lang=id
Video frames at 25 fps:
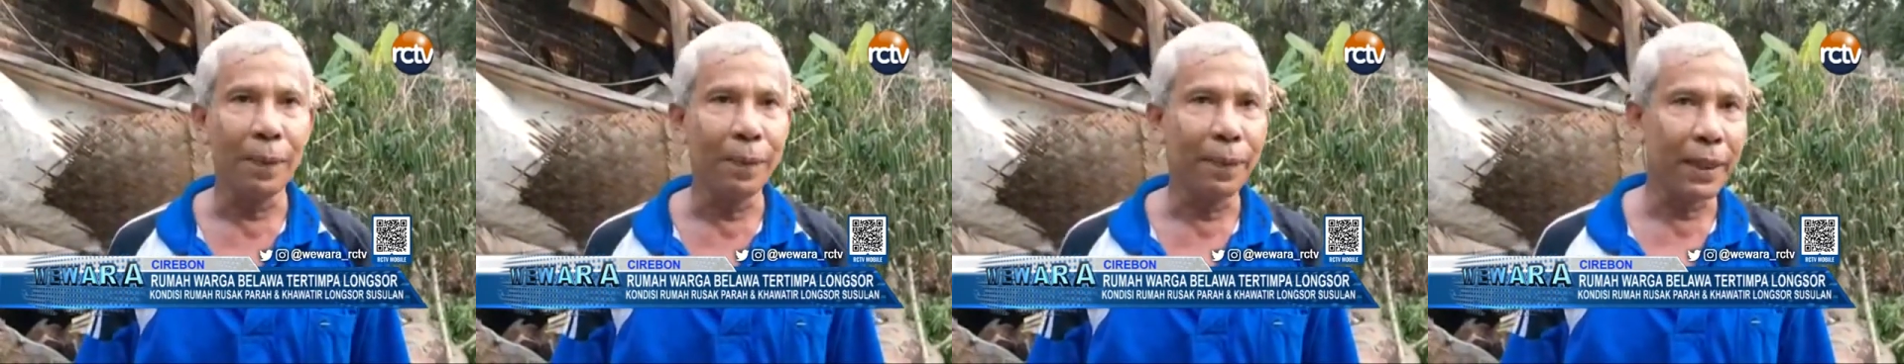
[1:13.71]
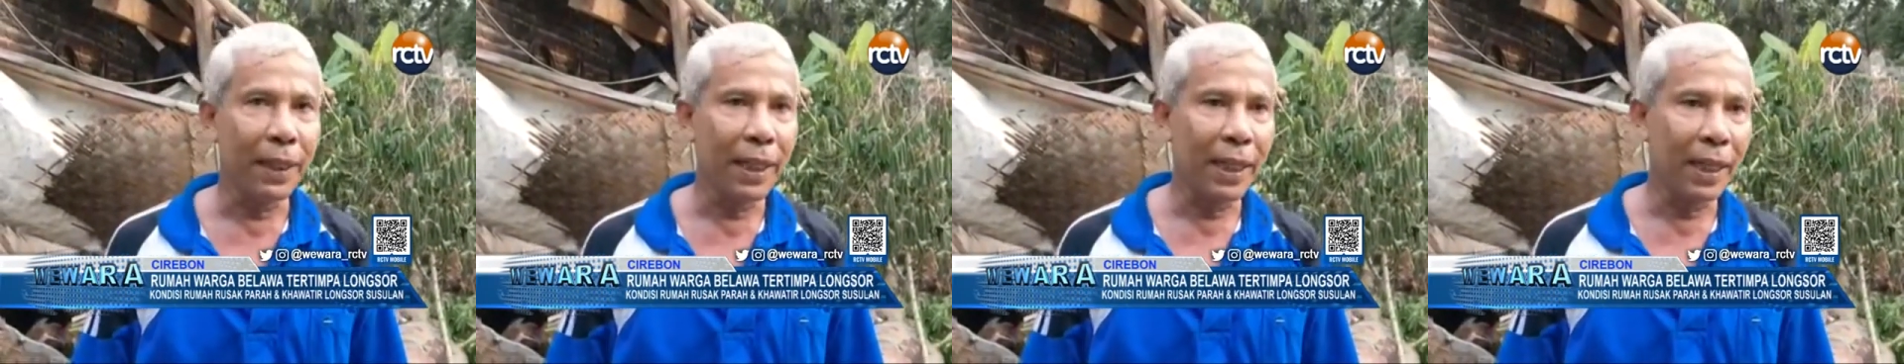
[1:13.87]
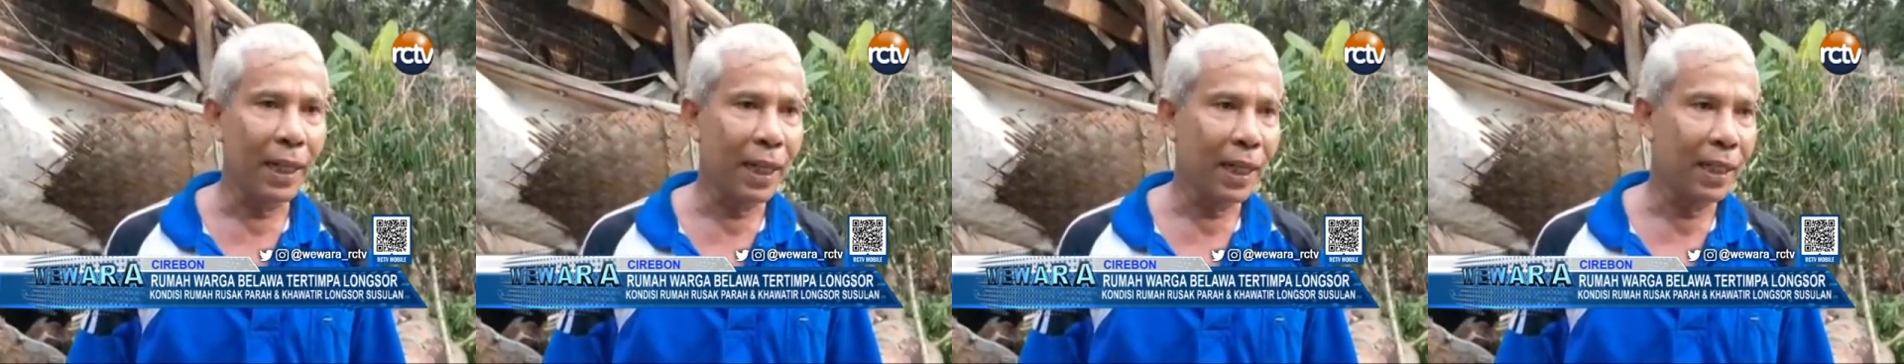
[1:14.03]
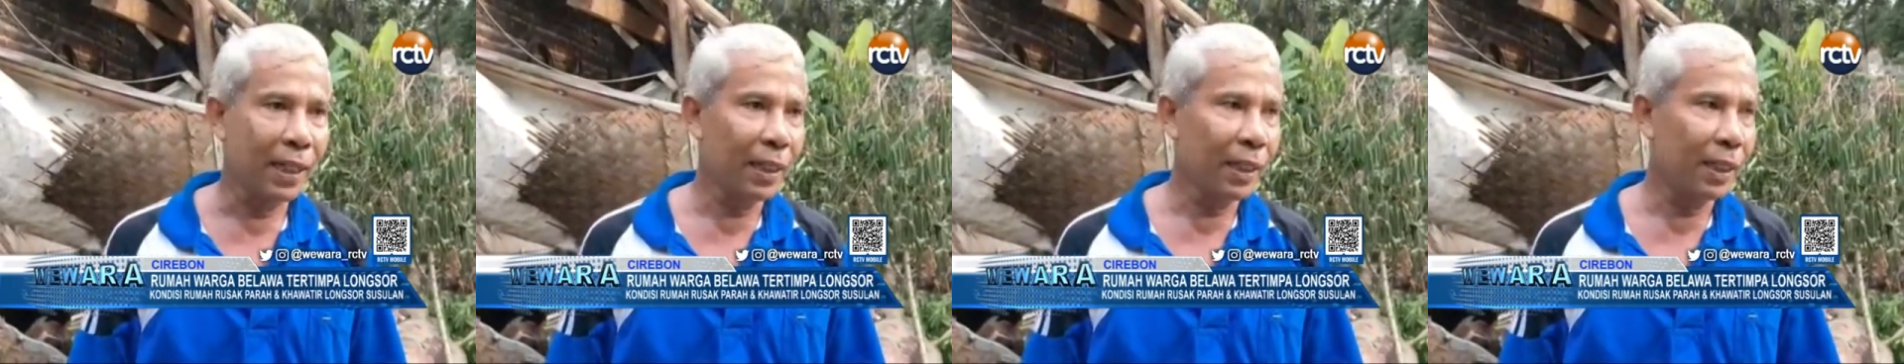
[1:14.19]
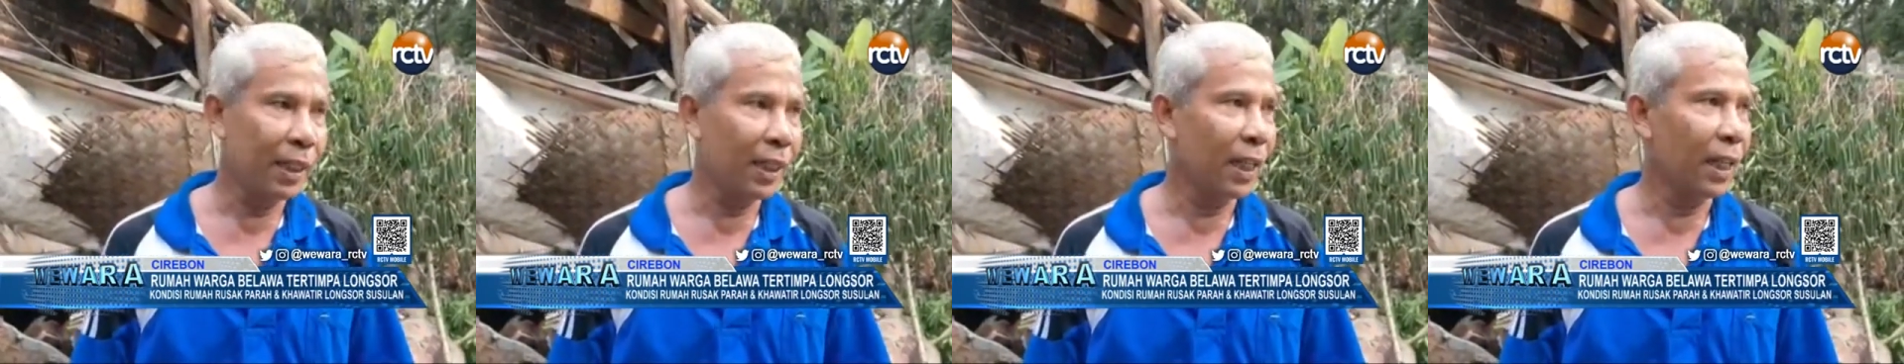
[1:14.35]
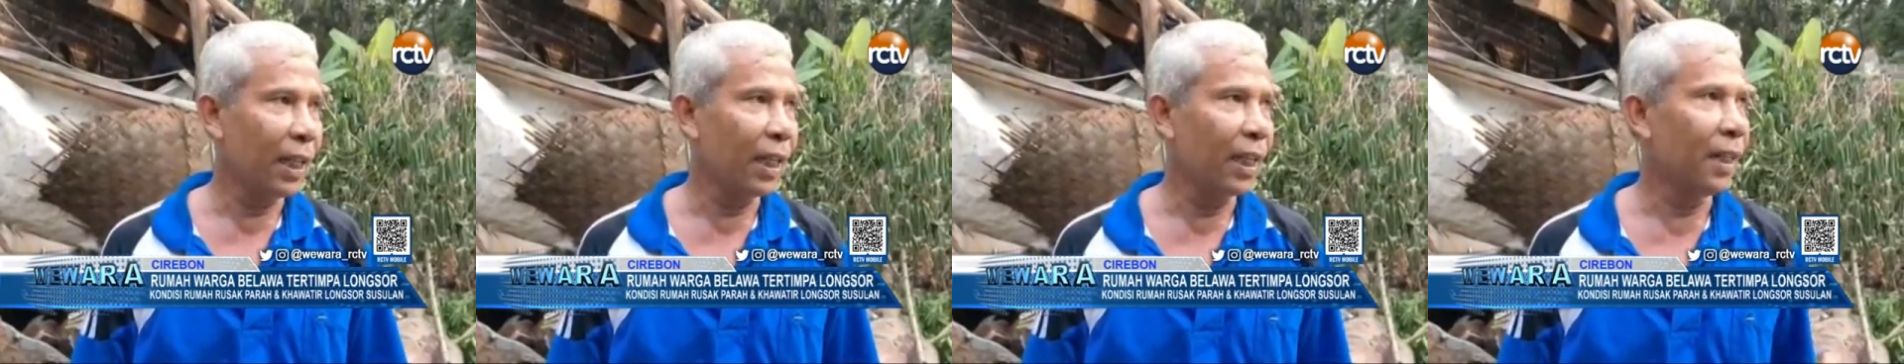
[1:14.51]
Yang penting kan
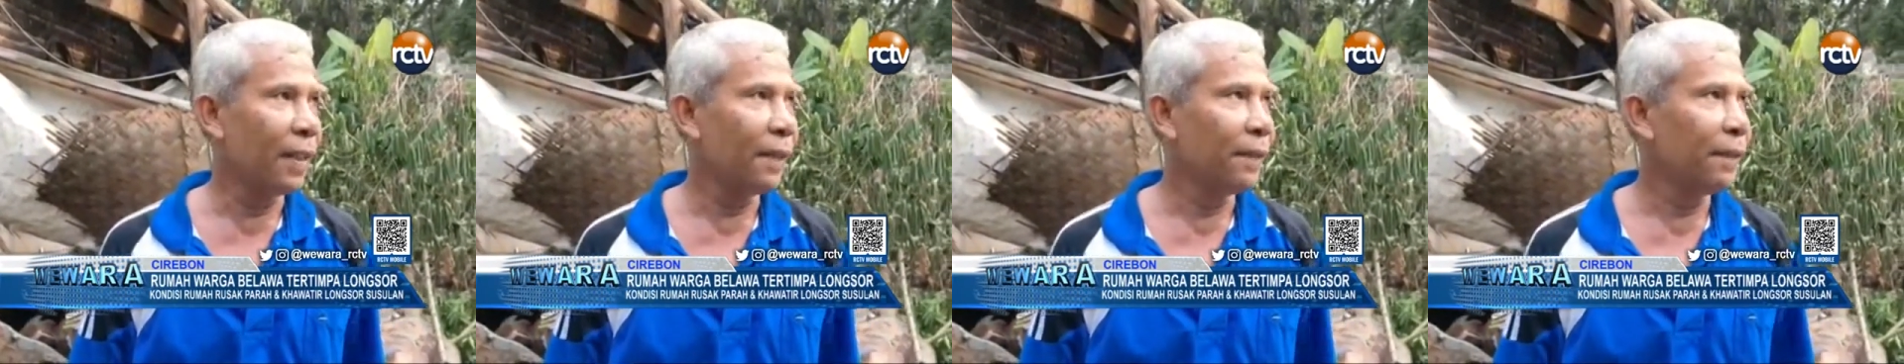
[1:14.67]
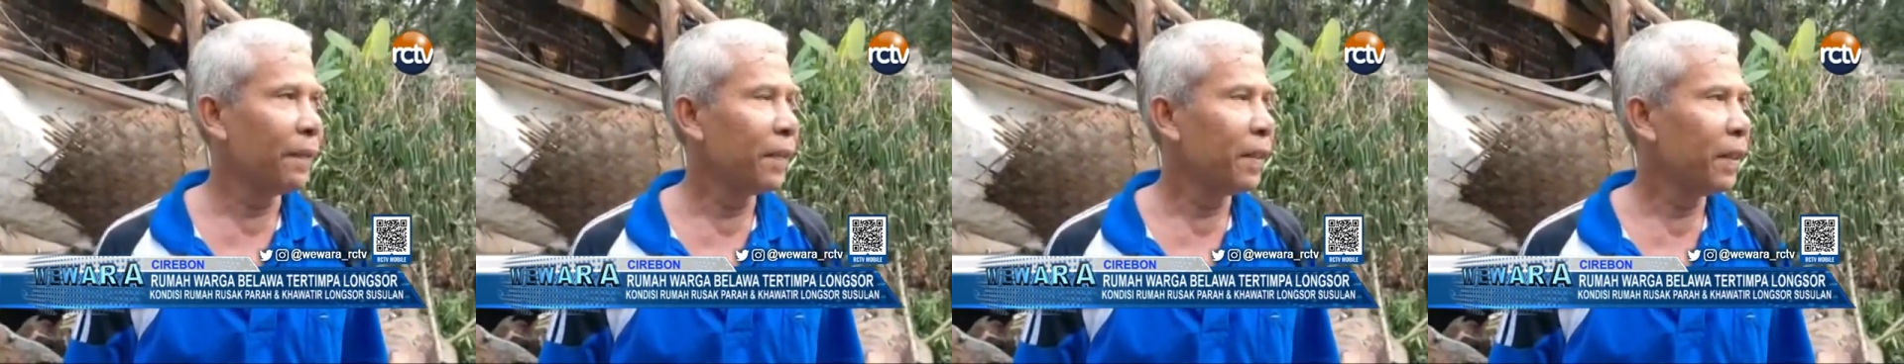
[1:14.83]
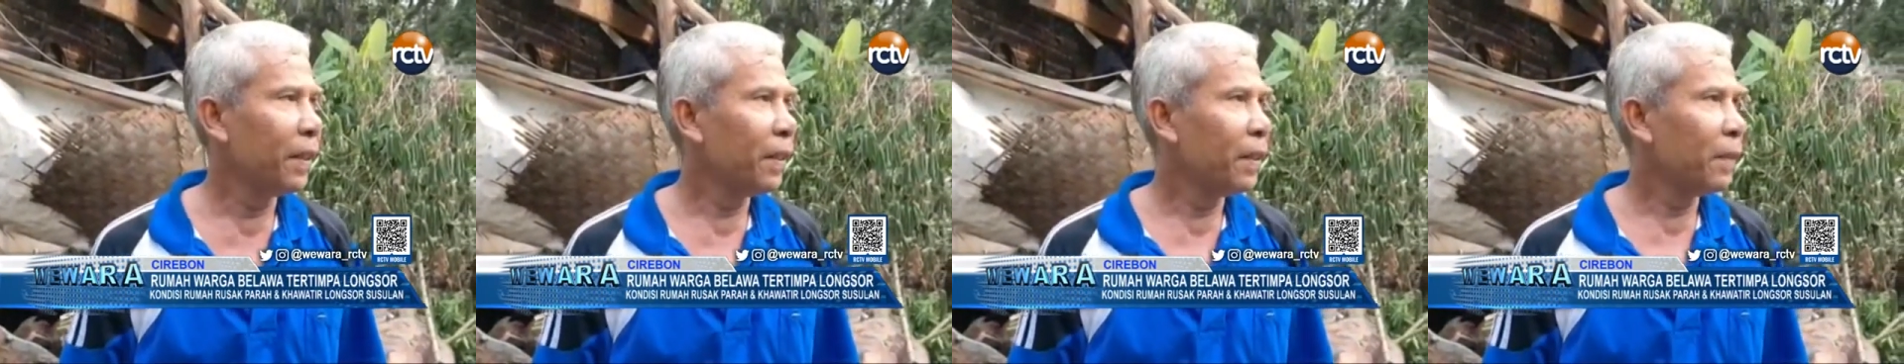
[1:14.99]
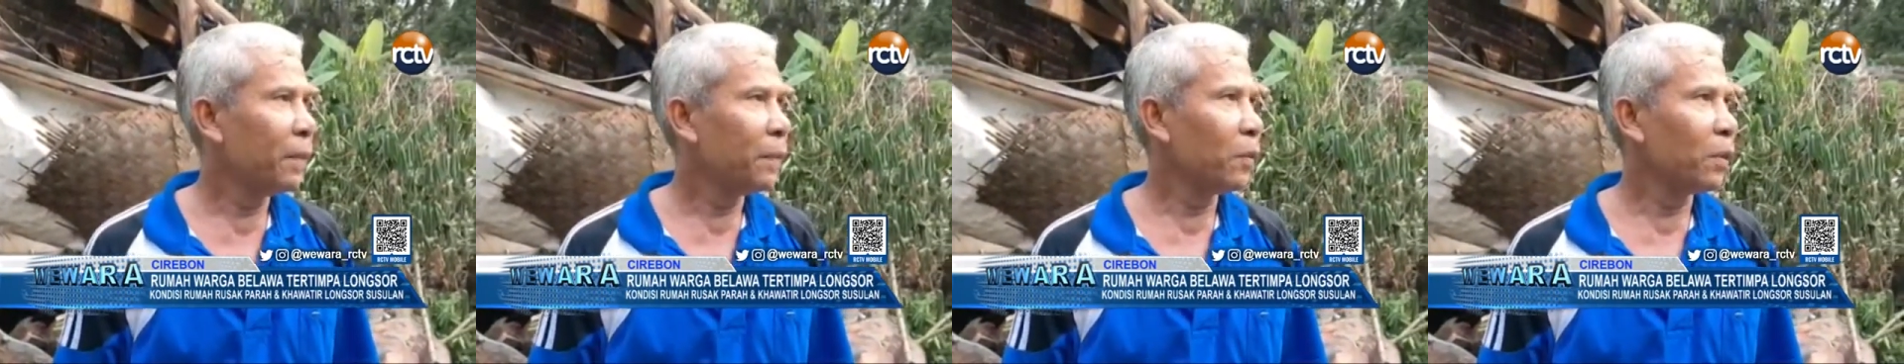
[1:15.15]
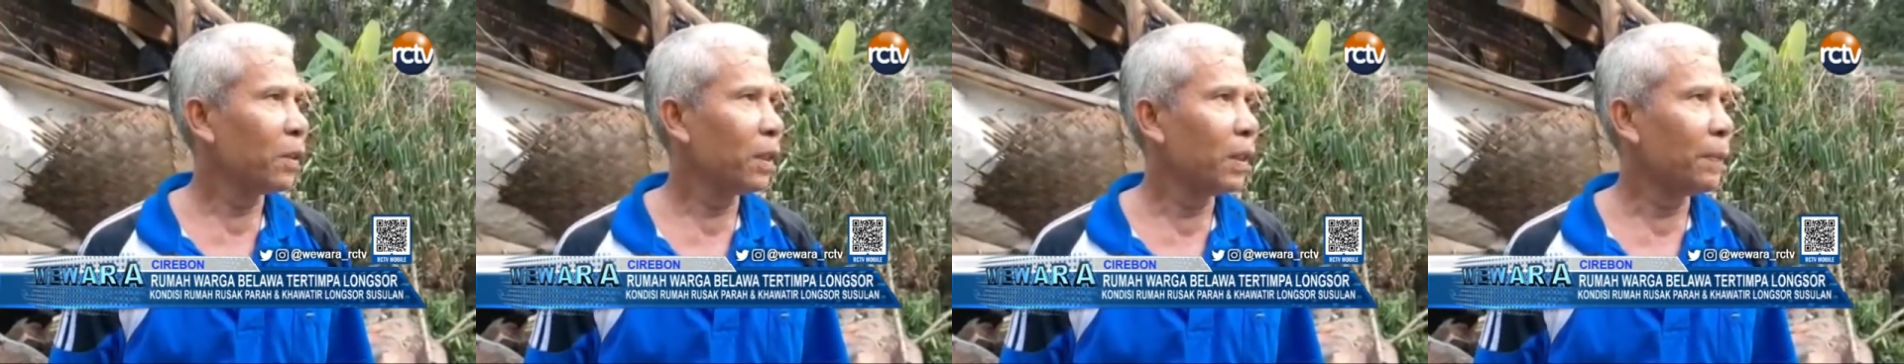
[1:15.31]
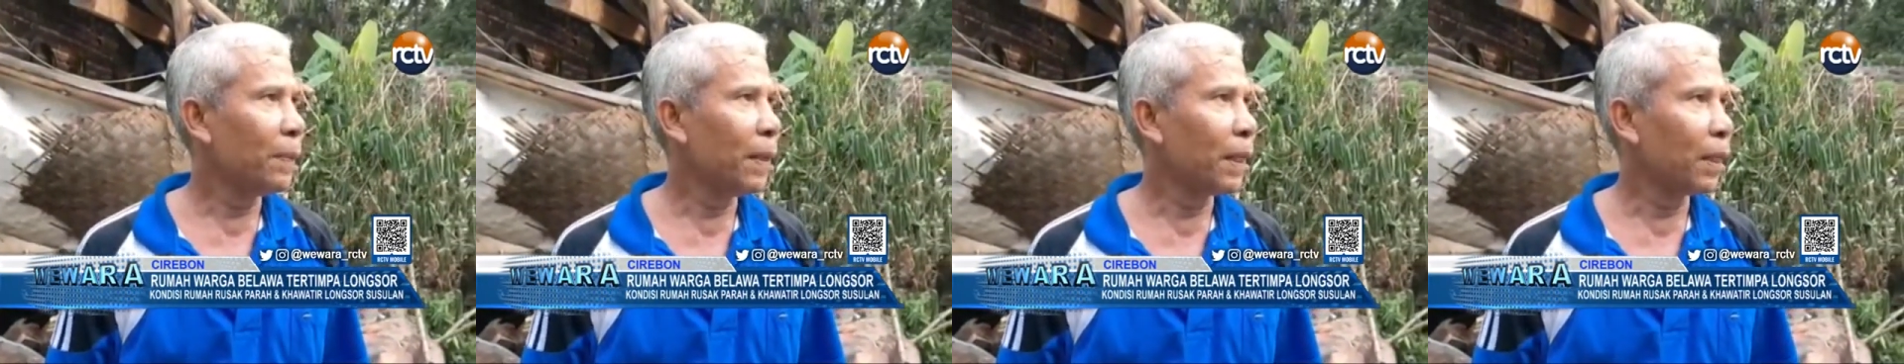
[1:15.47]
ya
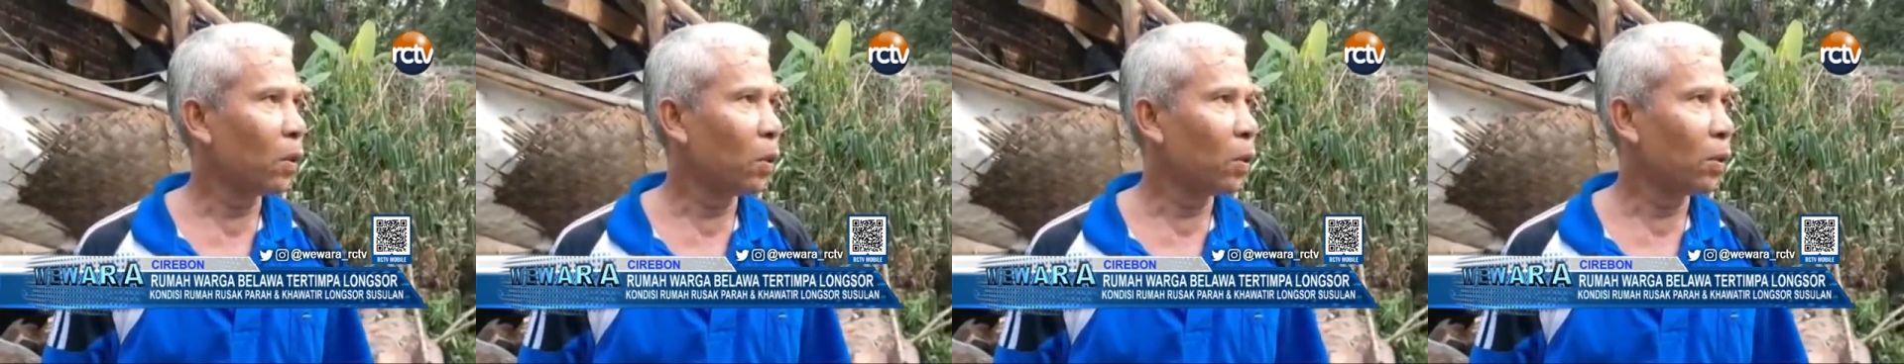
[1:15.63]
musibah